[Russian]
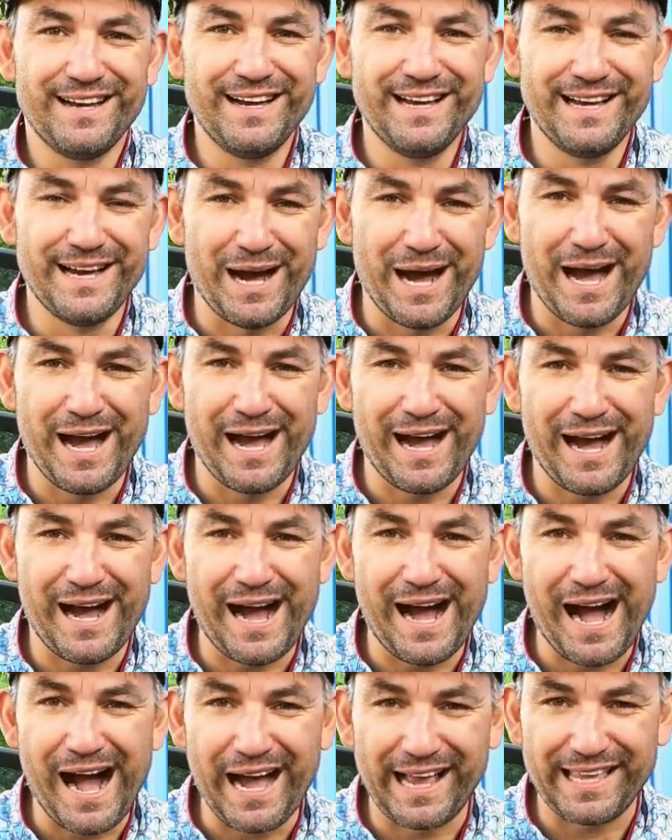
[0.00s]

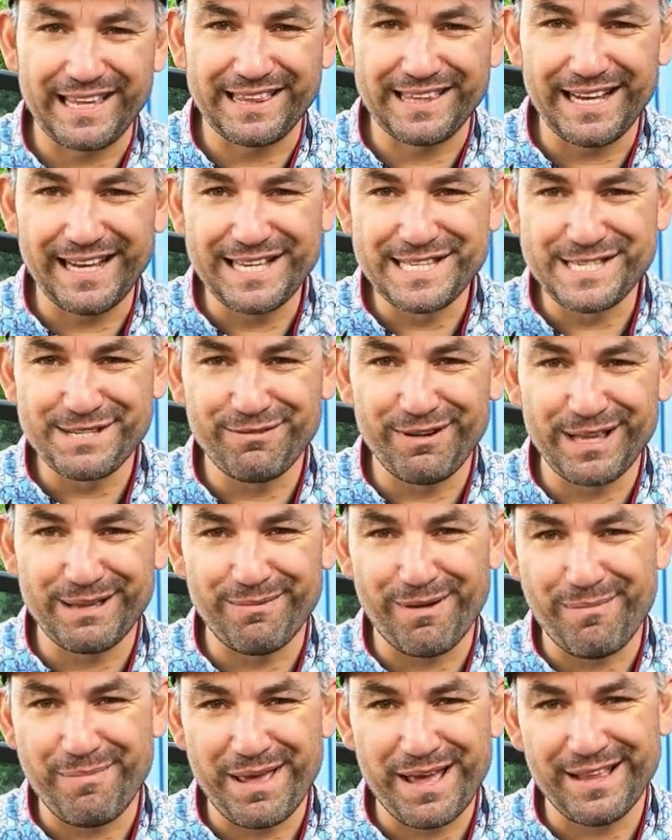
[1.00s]
А китайцы в этот
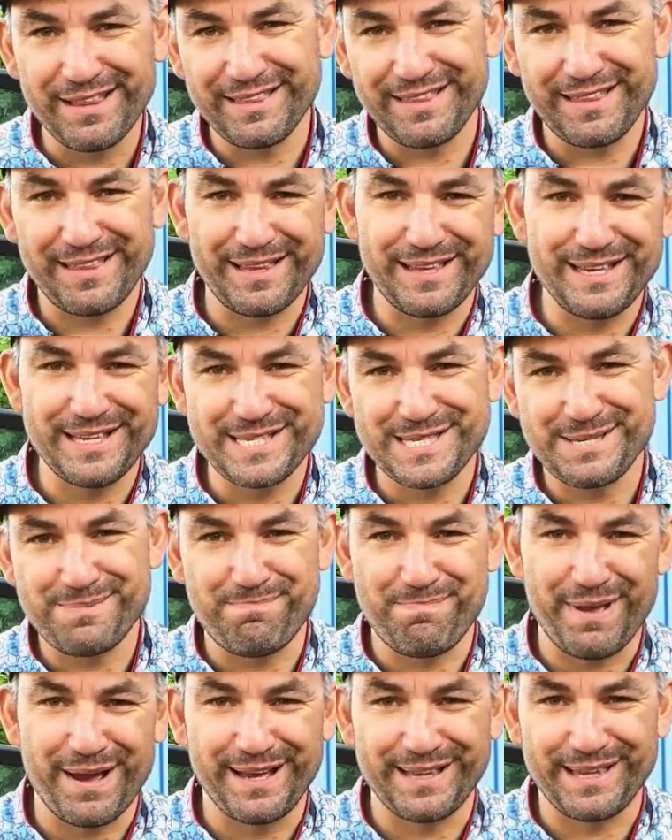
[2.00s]
момент не
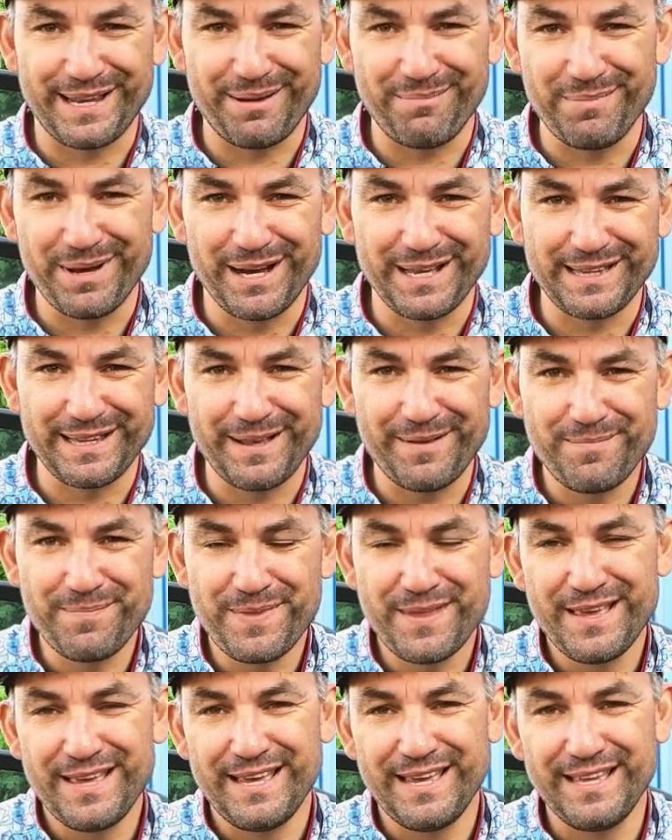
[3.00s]
спят, ребята.
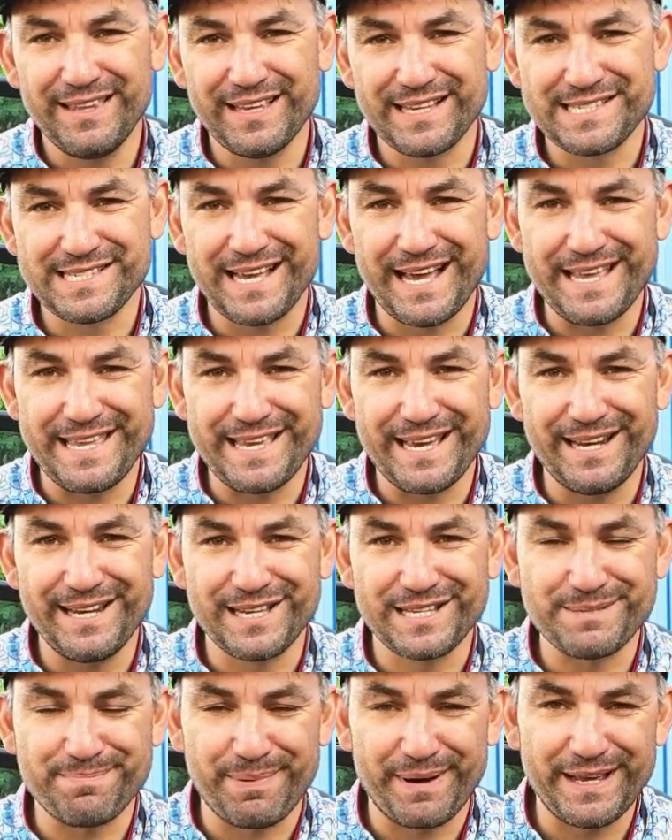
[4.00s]
И на сайте
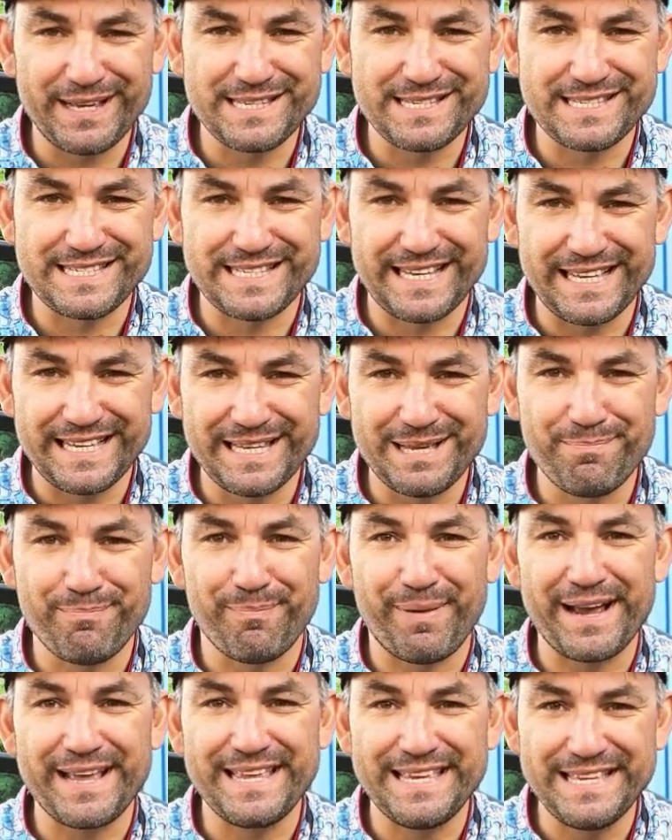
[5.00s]
Алиэкспресс цены
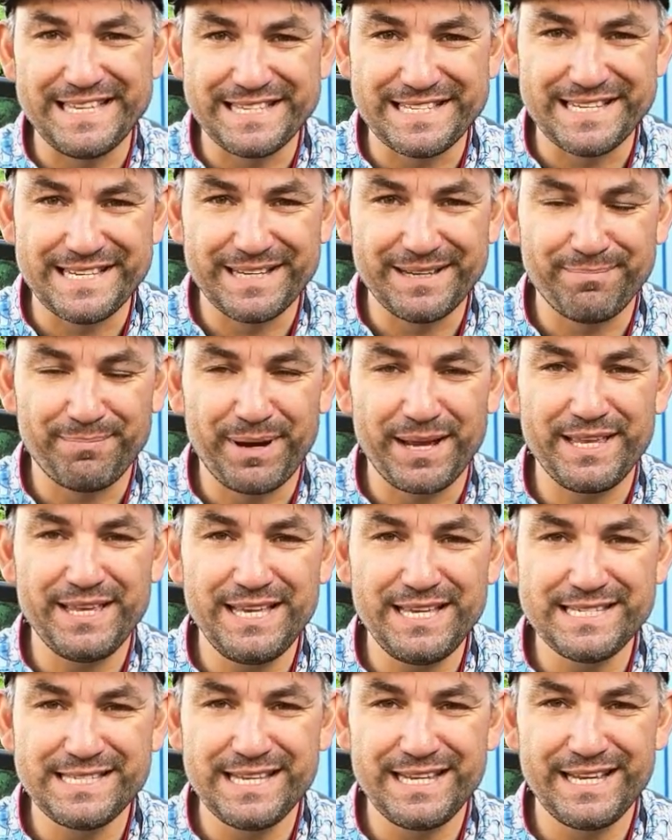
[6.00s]
понизили.
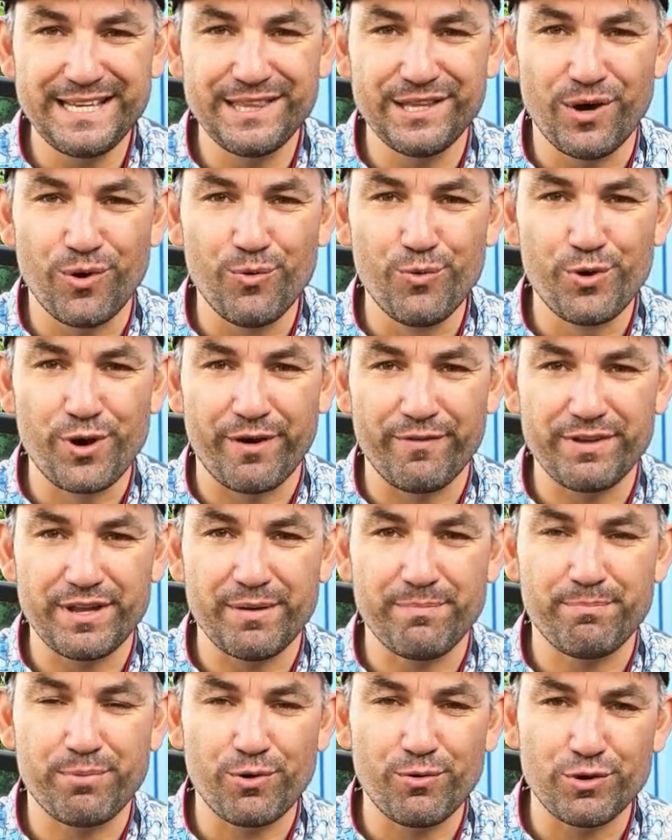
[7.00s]
Понизили до
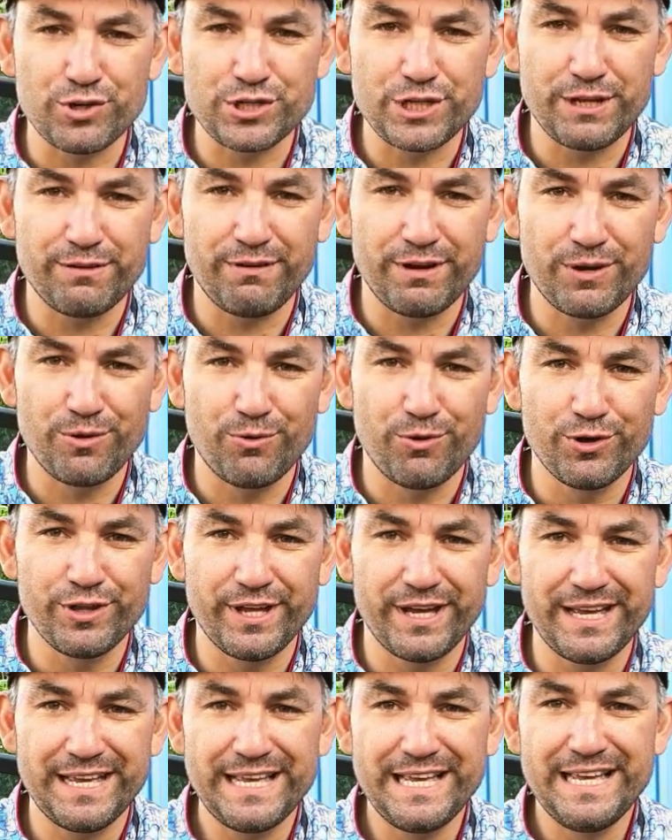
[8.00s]
уровня прошлого
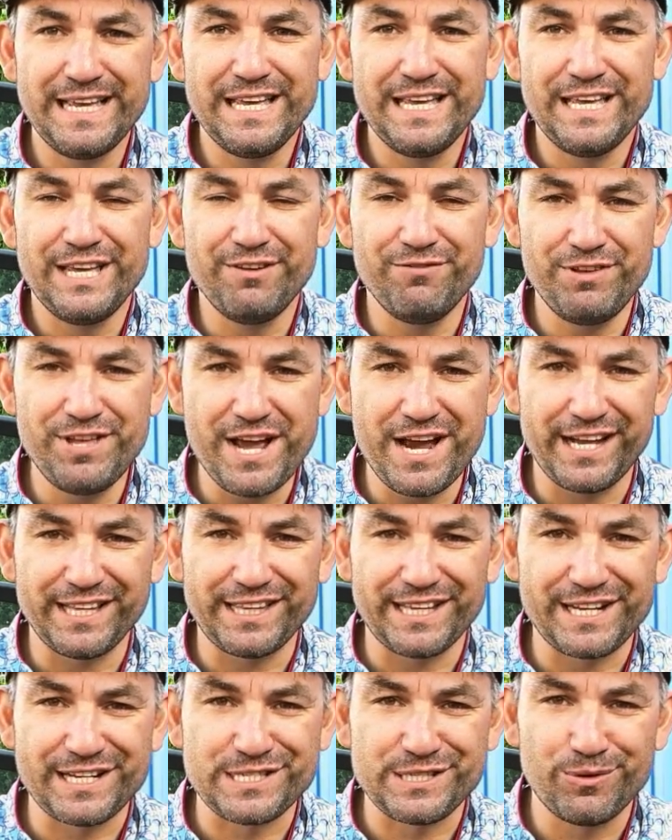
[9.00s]
года и в
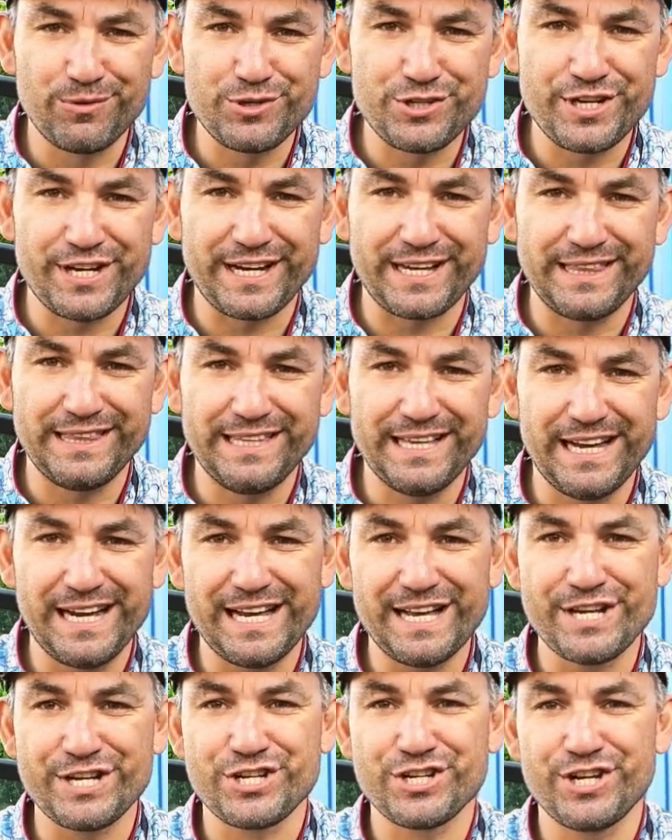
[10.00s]
некоторых случаях
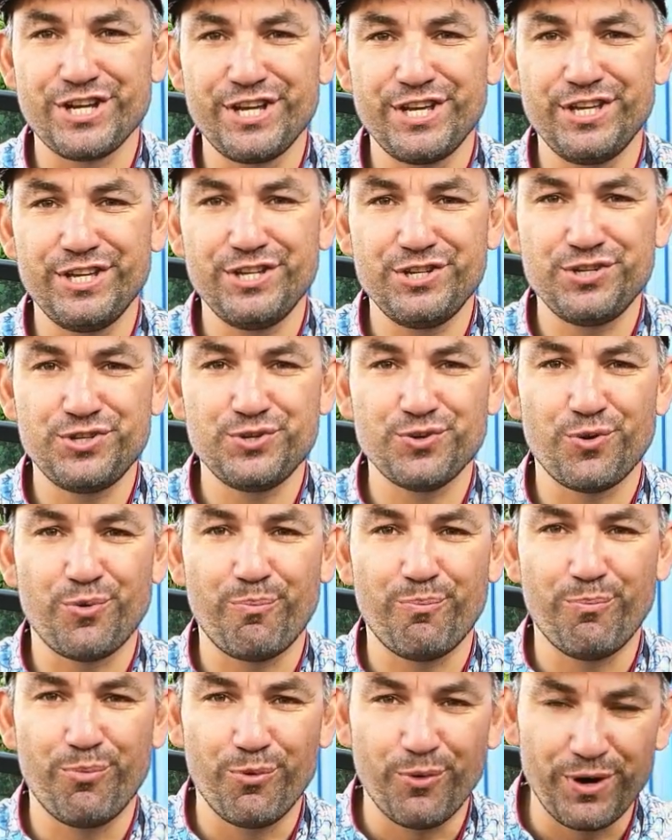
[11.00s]
даже еще
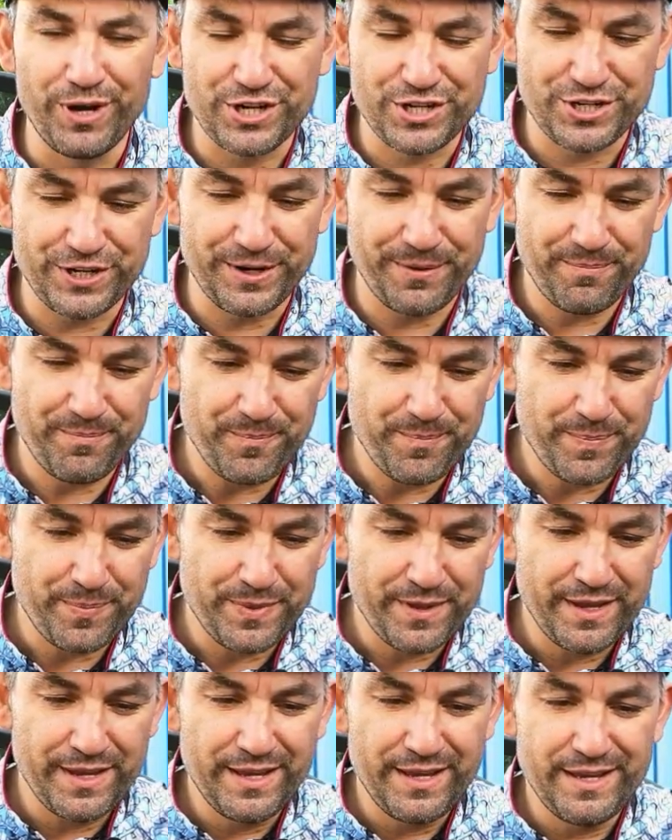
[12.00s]
больше.
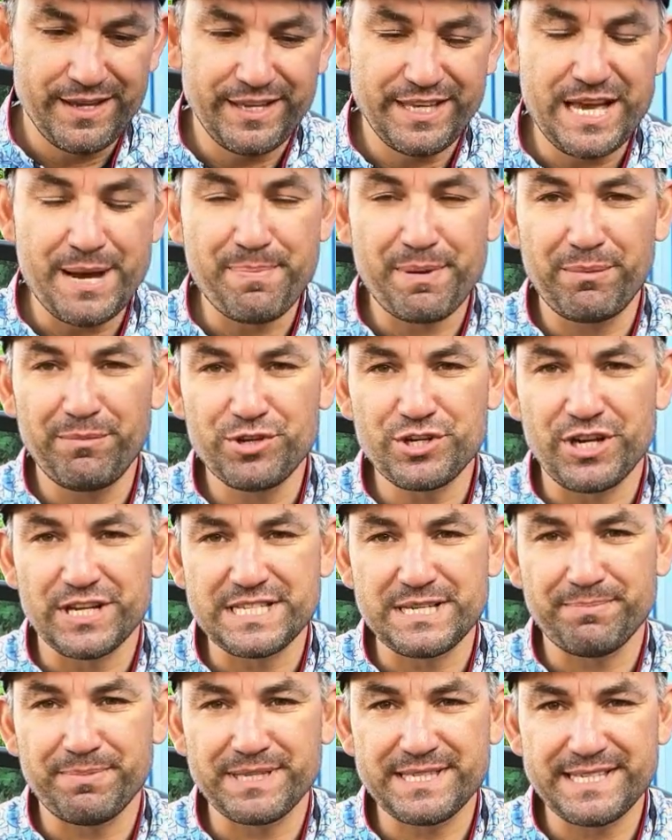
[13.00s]
Я
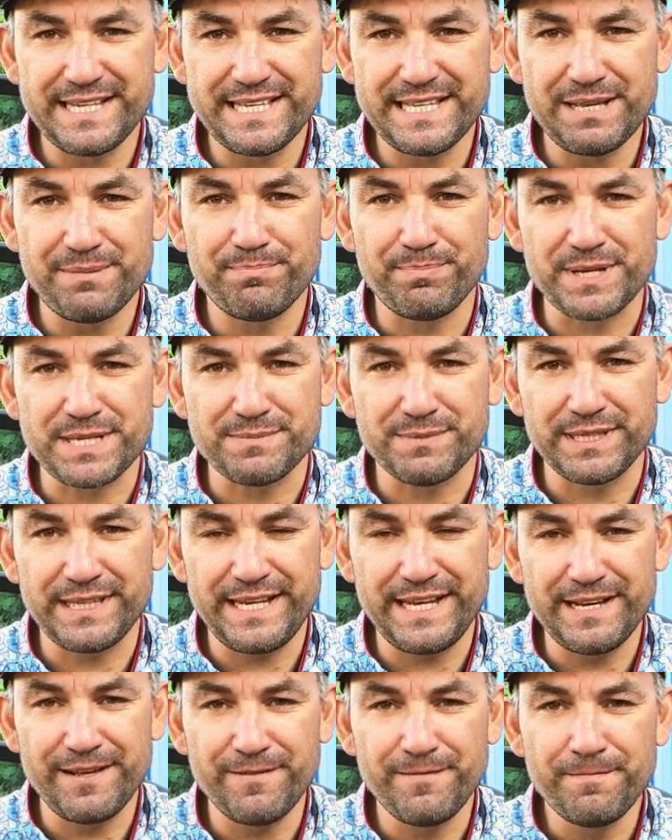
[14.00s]
пробежался по ценам,
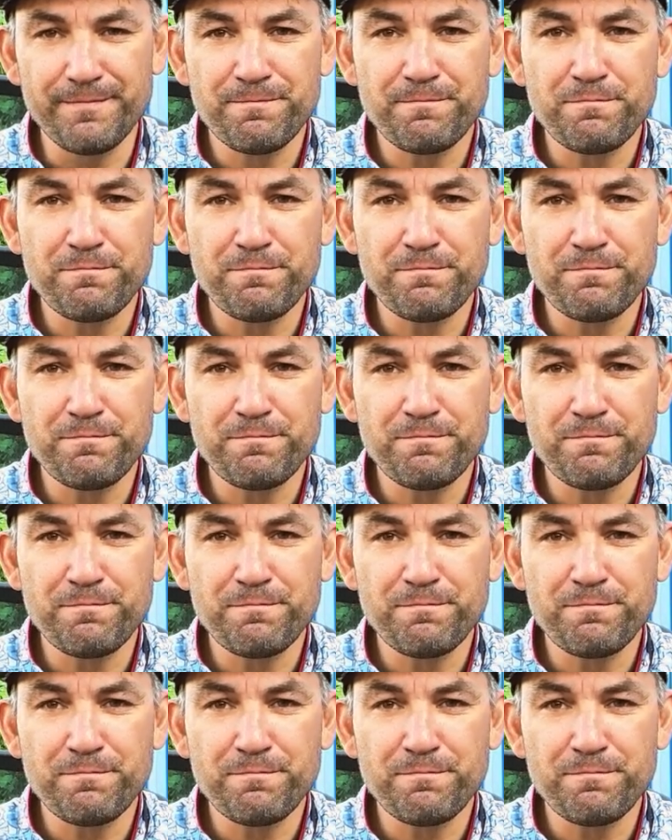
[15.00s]
посмотрел